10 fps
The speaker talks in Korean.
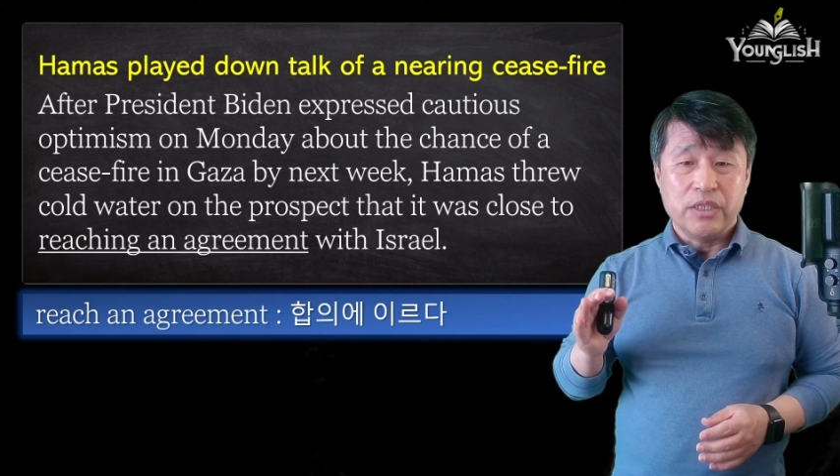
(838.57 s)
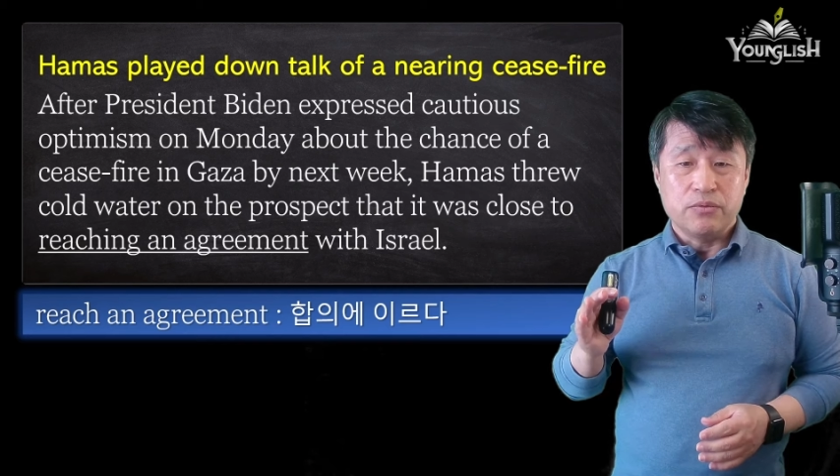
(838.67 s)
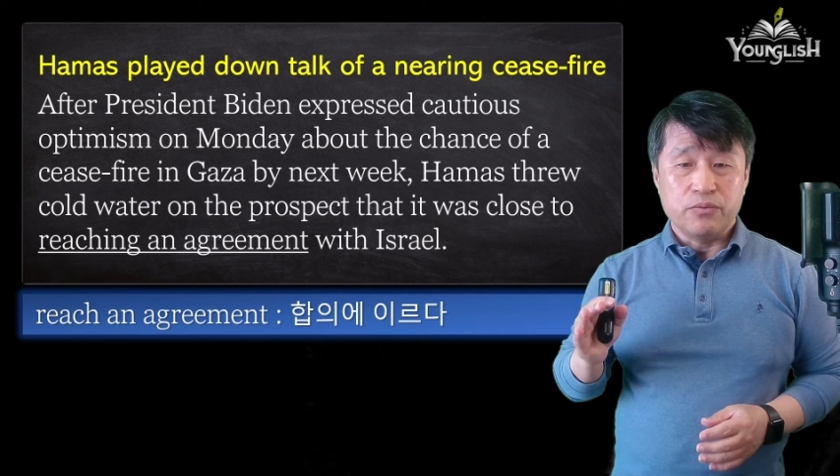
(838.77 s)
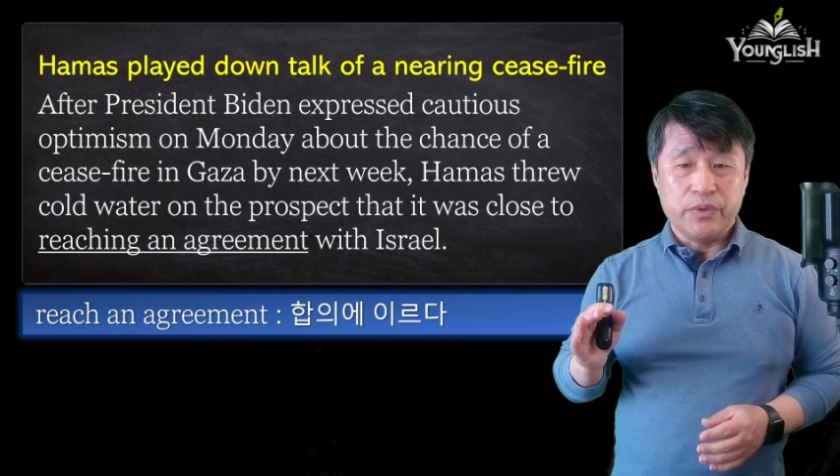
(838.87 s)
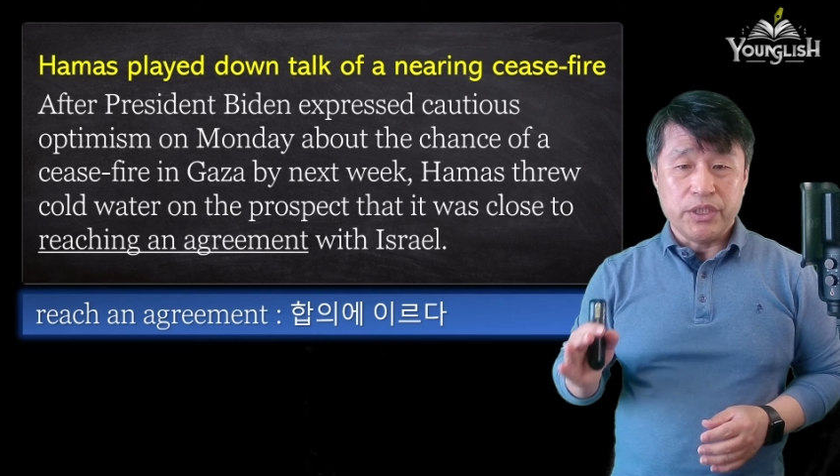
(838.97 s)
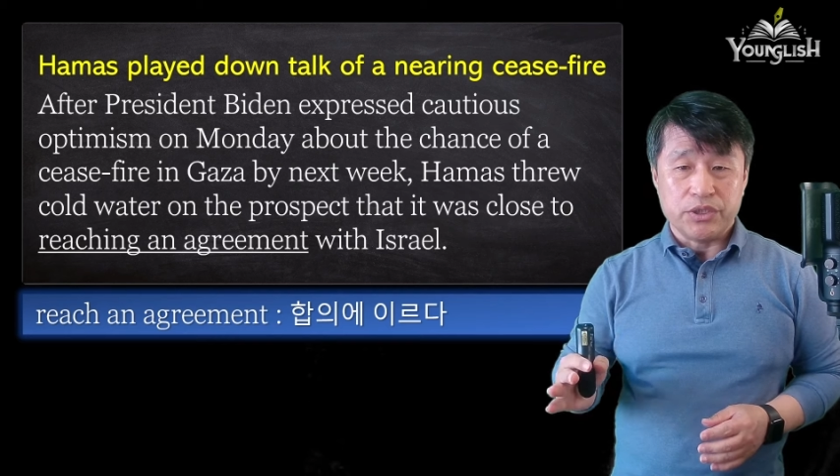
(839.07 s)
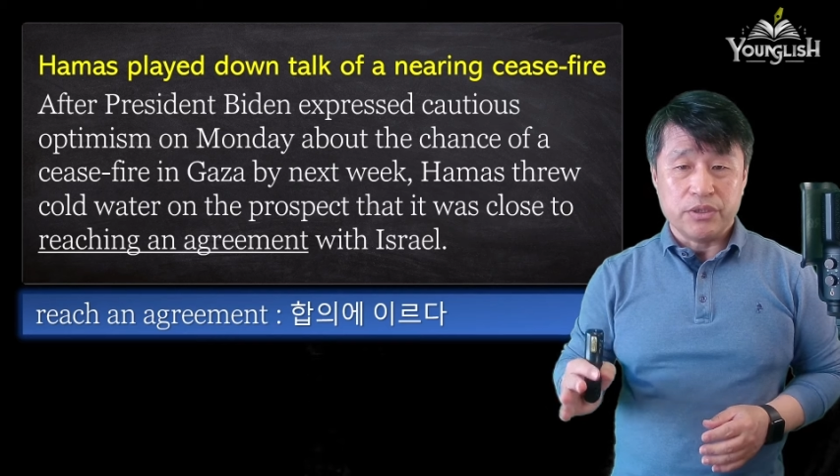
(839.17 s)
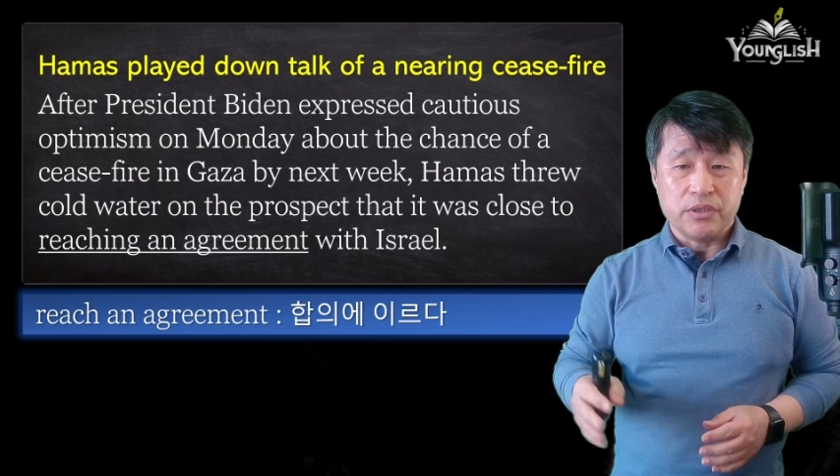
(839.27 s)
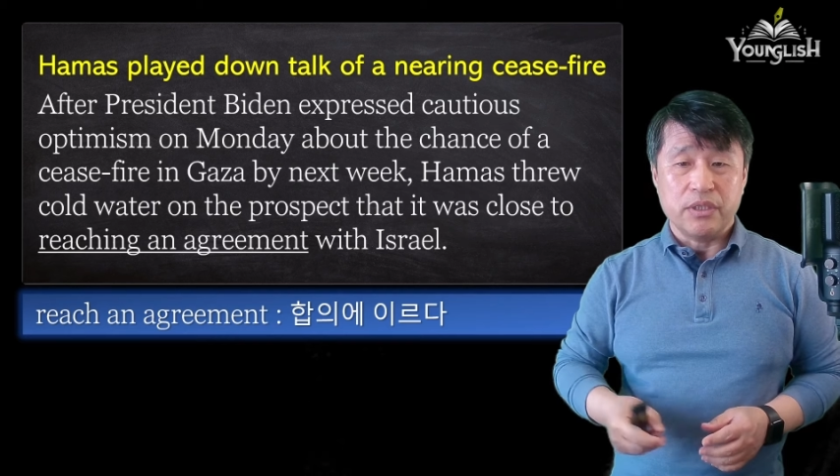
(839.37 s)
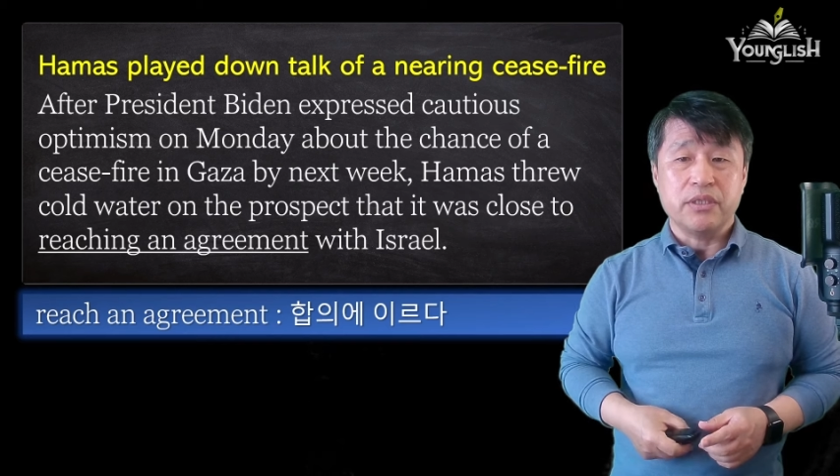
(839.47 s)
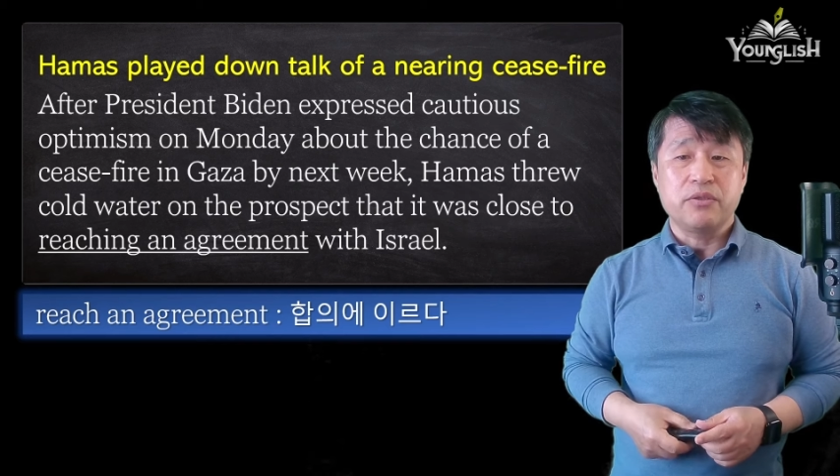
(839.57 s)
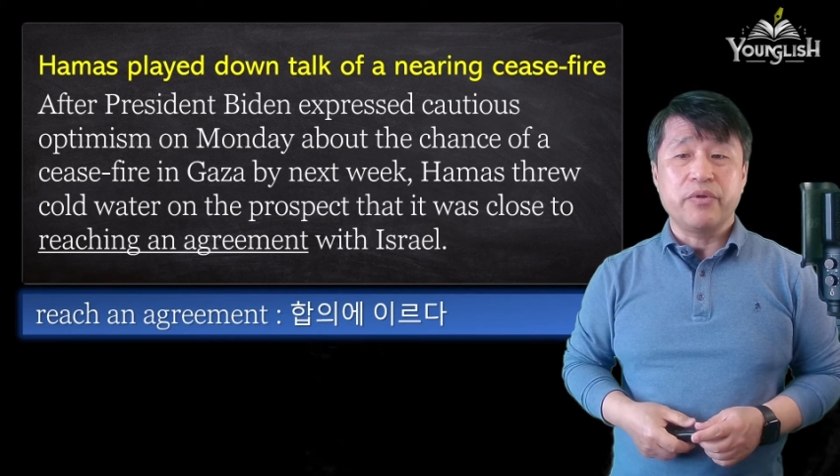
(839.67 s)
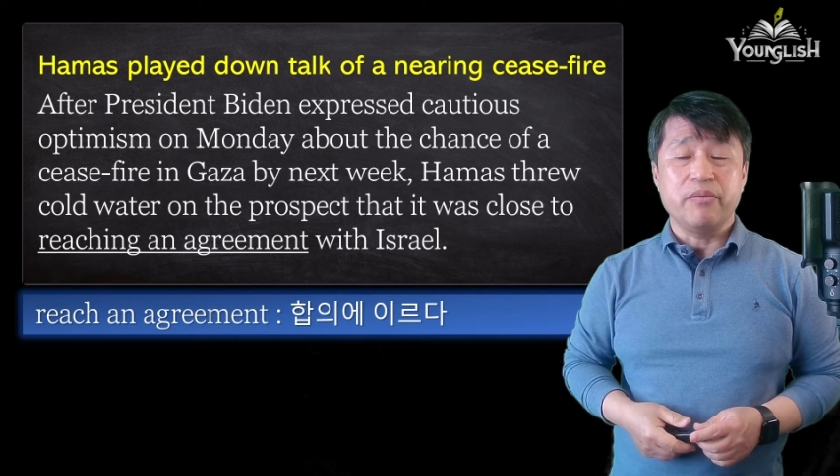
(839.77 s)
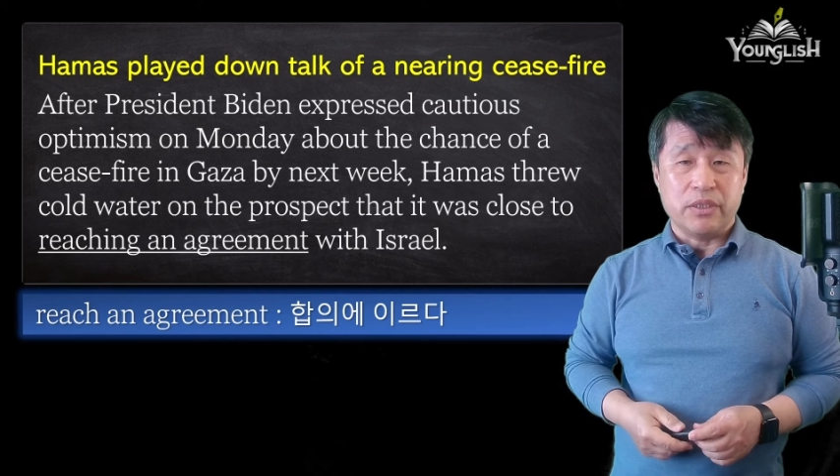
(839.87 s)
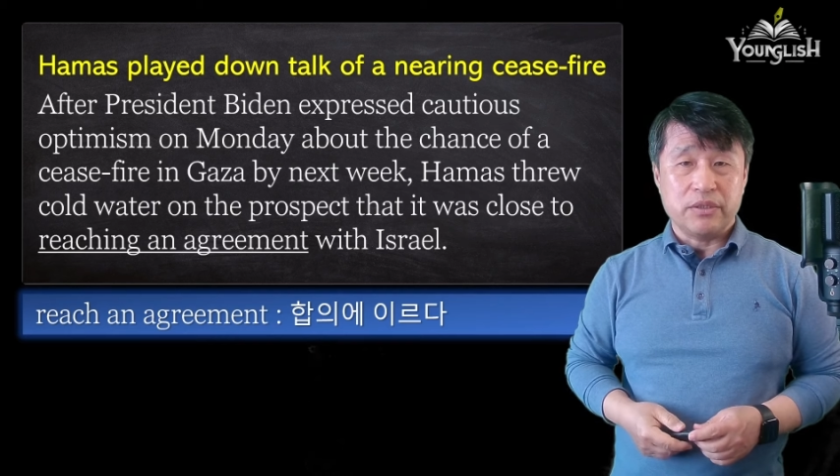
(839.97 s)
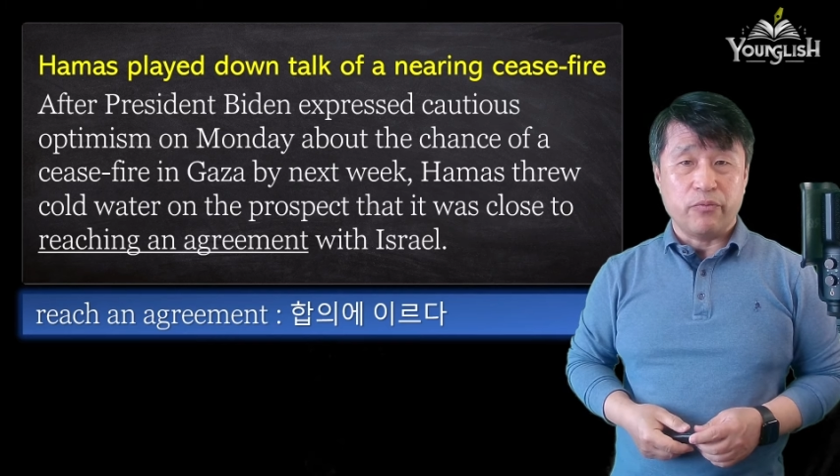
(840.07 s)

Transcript: reaching an agreement